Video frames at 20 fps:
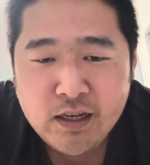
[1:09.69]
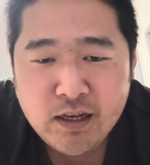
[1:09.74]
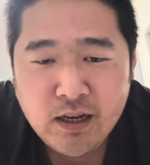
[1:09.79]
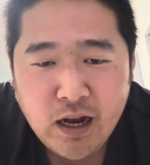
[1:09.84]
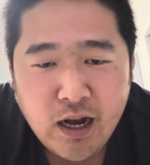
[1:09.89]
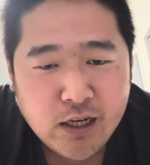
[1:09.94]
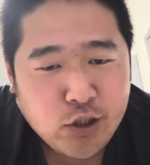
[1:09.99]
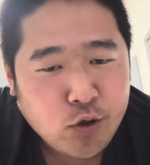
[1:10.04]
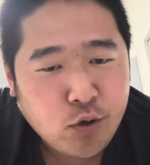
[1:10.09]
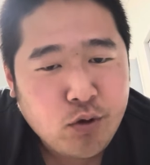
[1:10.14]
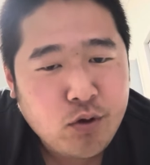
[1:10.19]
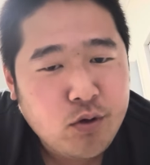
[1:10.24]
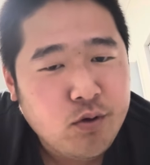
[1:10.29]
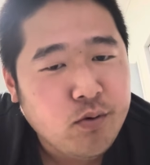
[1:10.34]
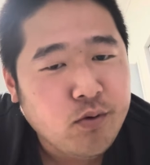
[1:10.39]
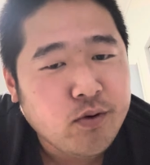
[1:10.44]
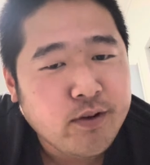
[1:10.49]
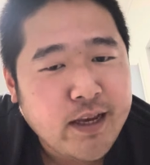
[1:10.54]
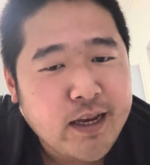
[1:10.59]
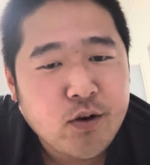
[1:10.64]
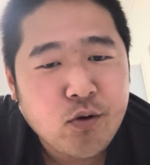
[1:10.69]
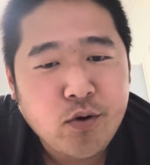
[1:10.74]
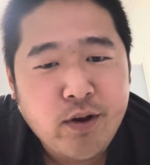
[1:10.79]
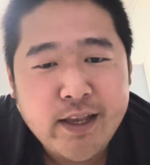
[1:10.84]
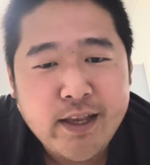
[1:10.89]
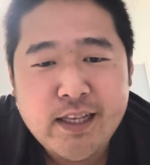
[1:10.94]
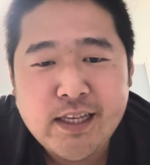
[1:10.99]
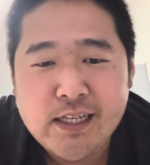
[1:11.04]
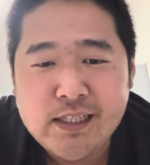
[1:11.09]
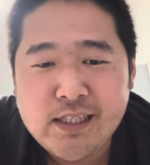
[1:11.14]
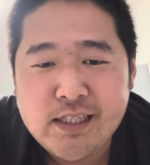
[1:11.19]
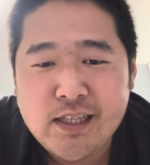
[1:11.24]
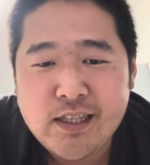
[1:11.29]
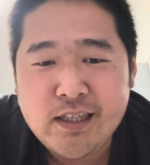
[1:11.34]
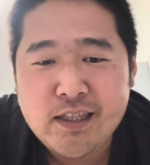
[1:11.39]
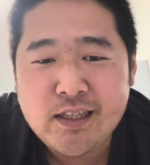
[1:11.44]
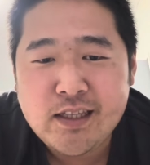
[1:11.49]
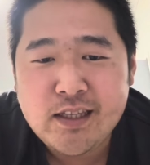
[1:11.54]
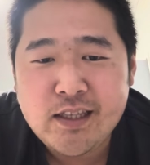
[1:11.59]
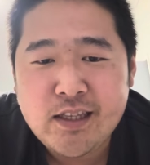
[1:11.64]
あ、ショックをね、受けたっ
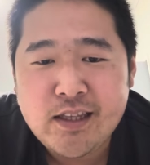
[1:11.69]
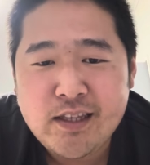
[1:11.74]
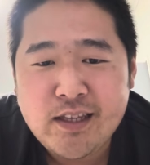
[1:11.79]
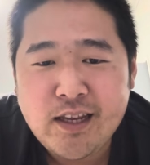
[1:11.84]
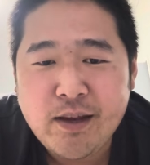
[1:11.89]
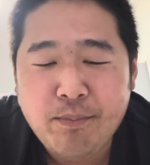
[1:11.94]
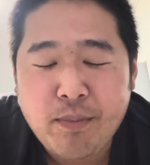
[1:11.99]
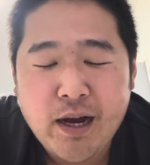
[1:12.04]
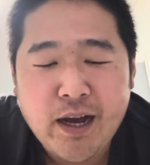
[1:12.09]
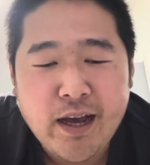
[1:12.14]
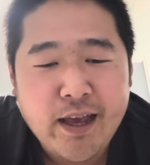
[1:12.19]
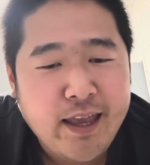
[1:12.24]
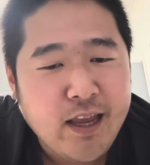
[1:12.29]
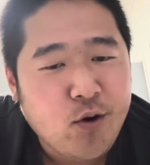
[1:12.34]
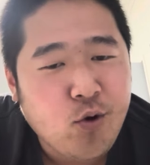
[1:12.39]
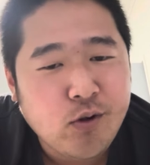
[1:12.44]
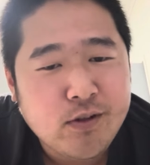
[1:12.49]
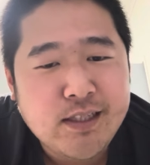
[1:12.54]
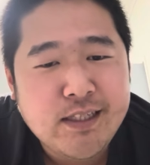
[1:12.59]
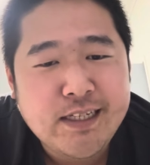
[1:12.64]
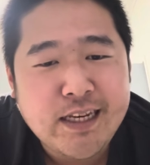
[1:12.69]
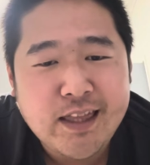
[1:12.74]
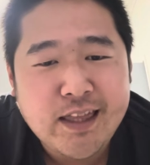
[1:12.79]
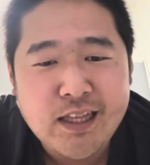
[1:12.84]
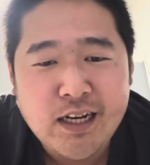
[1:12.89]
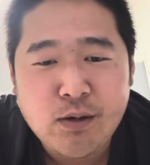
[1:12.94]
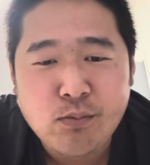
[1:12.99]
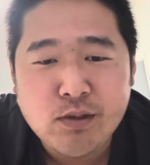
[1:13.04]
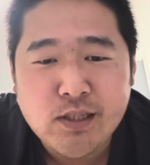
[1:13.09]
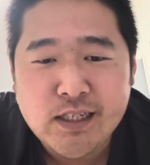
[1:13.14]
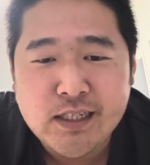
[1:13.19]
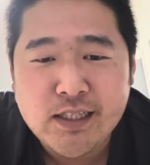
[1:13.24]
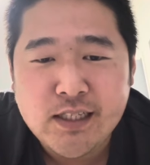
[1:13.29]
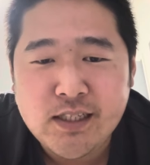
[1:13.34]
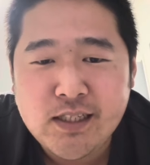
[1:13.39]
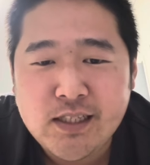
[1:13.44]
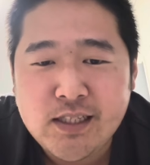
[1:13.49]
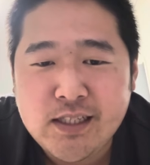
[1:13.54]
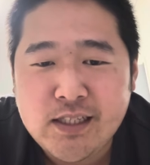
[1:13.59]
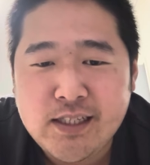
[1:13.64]
て、まあ、こんじゃったりもし
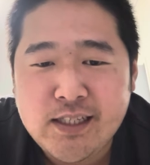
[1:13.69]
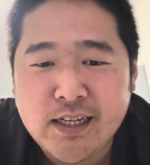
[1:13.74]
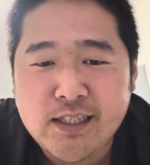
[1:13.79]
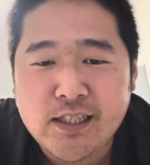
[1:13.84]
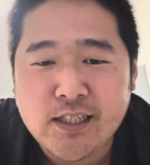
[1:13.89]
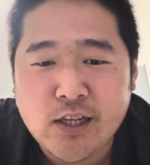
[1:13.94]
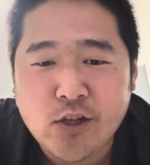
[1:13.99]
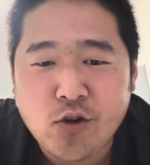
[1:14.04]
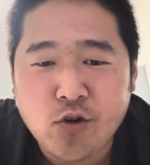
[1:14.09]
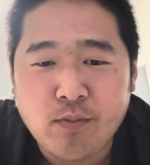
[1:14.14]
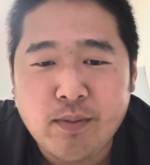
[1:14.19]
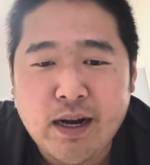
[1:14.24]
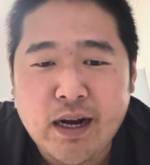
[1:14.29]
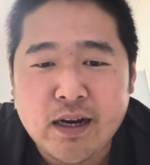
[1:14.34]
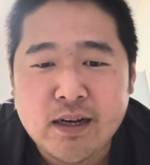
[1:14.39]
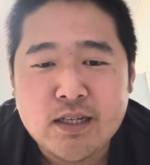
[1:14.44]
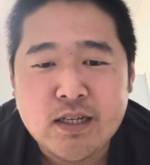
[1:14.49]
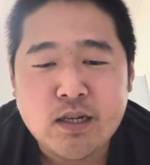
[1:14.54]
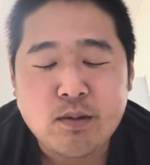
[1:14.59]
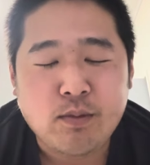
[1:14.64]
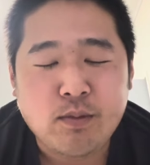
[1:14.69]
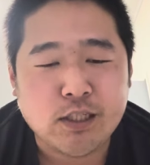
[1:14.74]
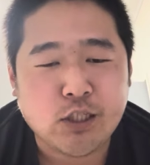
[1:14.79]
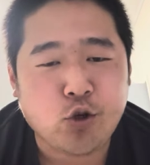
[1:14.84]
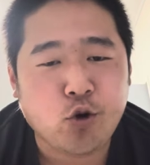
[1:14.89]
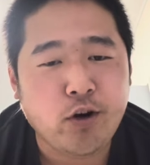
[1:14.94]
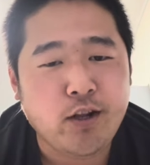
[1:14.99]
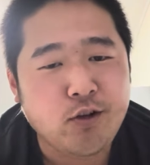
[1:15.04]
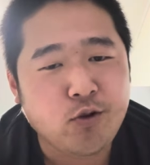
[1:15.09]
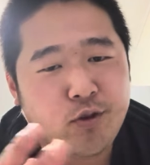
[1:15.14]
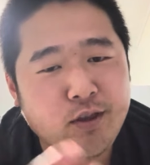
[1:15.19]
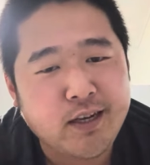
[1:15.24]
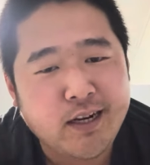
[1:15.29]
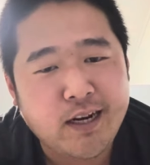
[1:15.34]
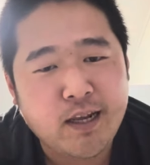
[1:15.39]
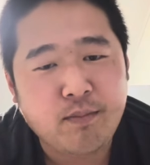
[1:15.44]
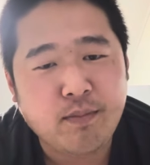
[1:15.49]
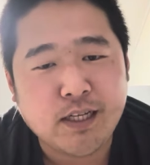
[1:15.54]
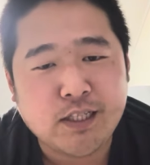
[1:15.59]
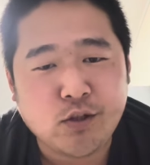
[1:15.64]
たんですけど、まあ、それによって
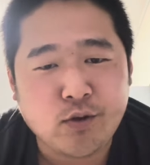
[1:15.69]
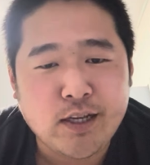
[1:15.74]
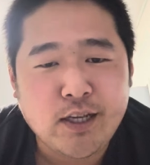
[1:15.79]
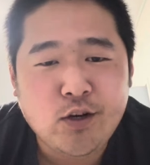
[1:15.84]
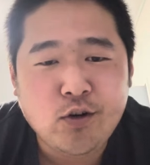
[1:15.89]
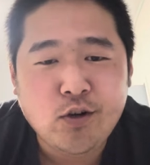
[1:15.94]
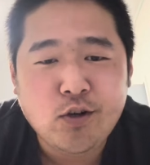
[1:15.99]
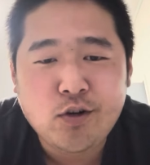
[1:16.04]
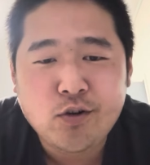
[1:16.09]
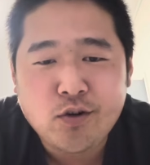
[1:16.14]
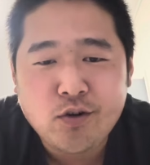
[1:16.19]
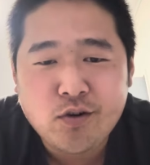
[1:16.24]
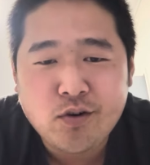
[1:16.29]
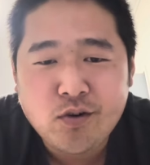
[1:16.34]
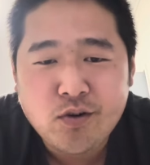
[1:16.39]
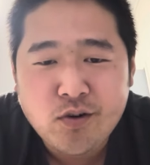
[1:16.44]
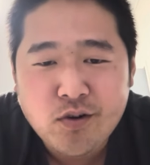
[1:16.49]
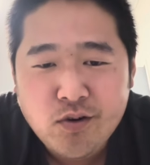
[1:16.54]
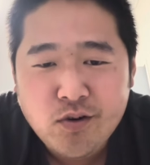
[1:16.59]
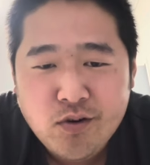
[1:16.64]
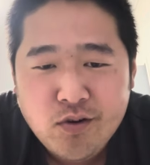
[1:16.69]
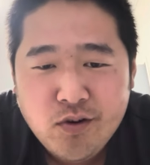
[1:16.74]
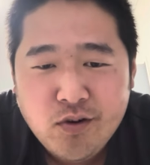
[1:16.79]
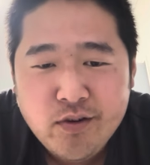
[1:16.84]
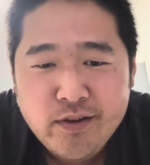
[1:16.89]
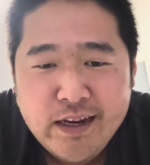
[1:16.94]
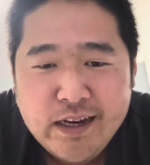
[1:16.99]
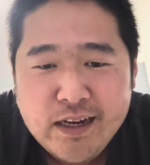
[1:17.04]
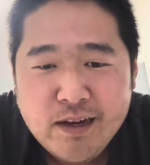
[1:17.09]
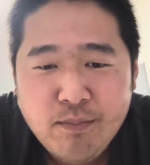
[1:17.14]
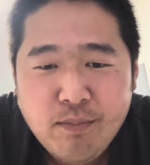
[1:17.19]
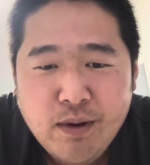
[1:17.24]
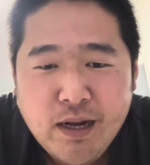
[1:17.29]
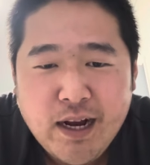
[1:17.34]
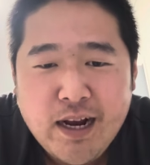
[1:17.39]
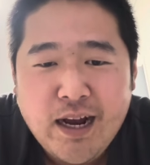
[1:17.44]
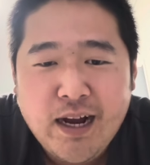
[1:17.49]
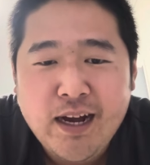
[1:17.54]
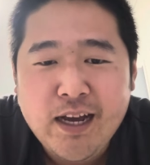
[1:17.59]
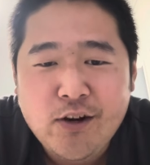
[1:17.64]
ね、まあ、その、いろいろね、ま
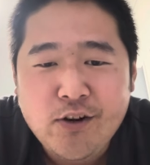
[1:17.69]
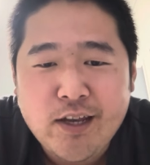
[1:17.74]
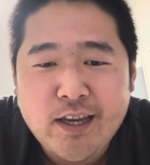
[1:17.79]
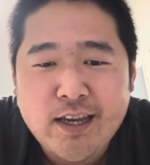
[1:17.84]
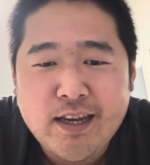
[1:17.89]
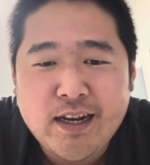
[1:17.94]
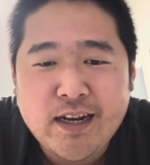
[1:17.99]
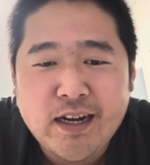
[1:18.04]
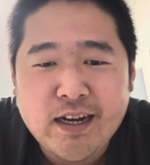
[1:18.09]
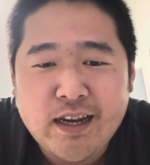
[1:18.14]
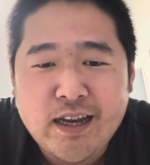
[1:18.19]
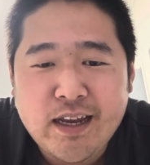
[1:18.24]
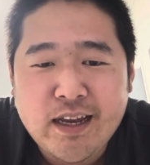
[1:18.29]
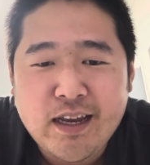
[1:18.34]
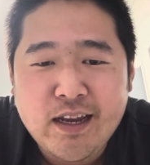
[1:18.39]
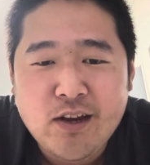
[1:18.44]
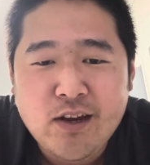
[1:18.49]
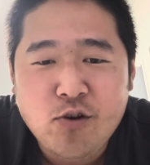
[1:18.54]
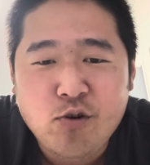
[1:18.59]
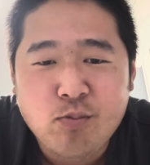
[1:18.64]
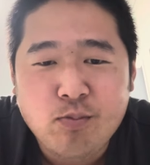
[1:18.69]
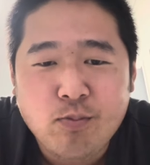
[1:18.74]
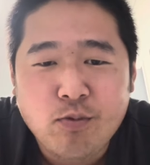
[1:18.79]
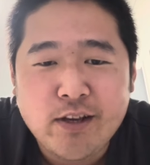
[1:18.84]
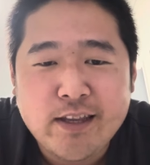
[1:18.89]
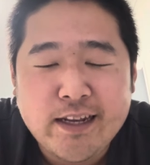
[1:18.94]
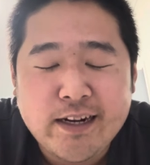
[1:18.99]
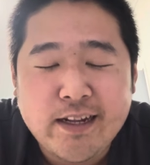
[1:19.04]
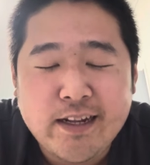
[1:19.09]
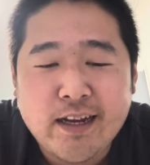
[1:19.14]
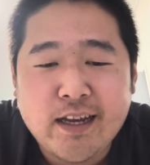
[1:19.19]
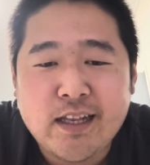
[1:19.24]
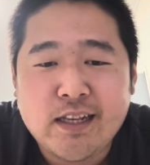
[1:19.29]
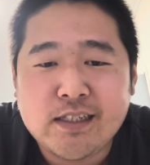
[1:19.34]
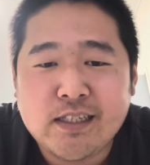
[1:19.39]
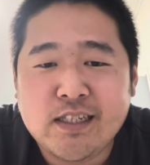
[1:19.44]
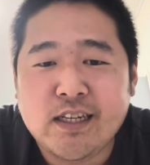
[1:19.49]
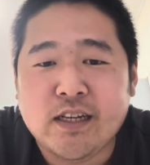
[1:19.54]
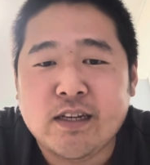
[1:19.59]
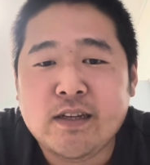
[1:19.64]
あ、考えるきっかけをもいただけた
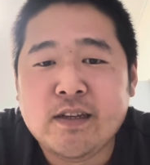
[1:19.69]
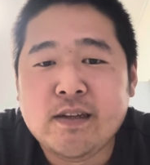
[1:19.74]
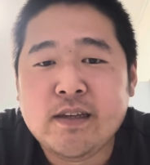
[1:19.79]
し、